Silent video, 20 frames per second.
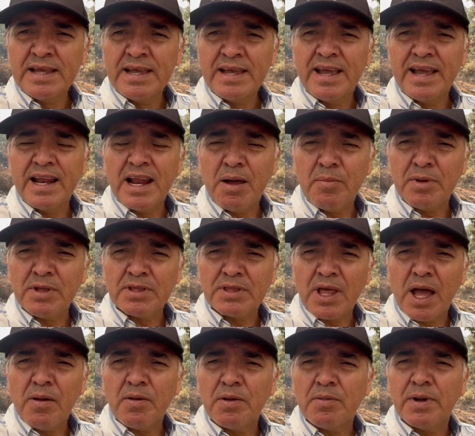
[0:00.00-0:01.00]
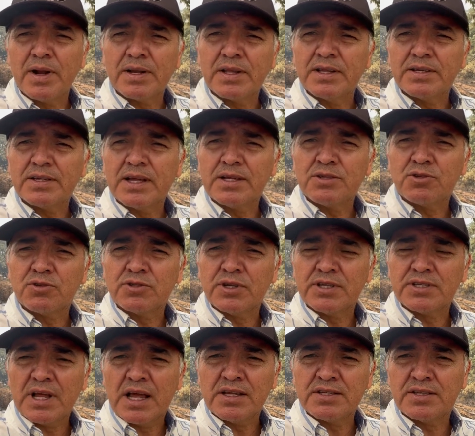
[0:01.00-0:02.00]
Es lamentable ver estos
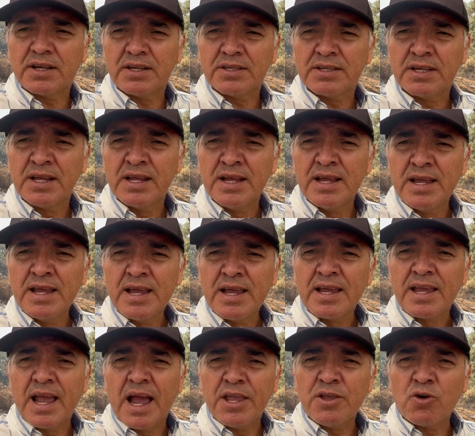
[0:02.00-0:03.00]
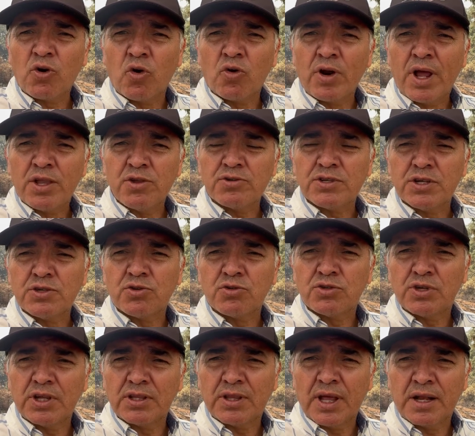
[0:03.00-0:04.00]
desastres que año con año se
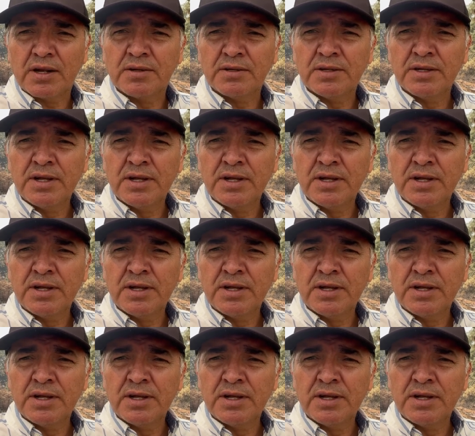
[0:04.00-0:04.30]
suscitan.